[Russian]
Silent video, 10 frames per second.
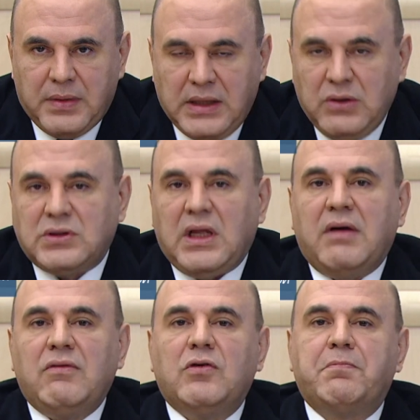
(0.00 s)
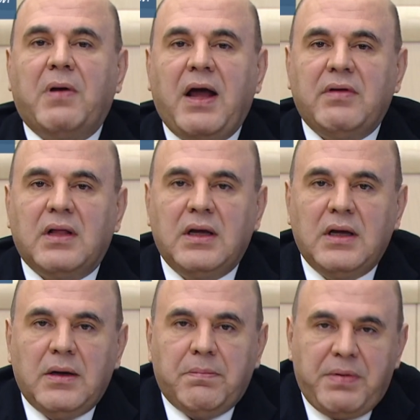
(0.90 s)
Они устанавливают правила,
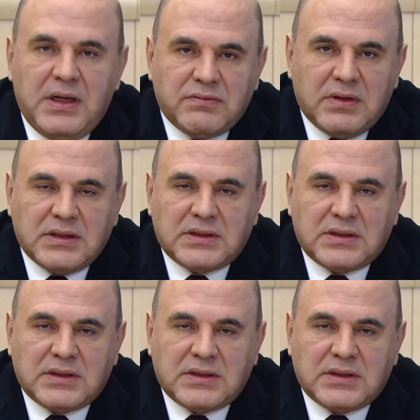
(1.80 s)
призванные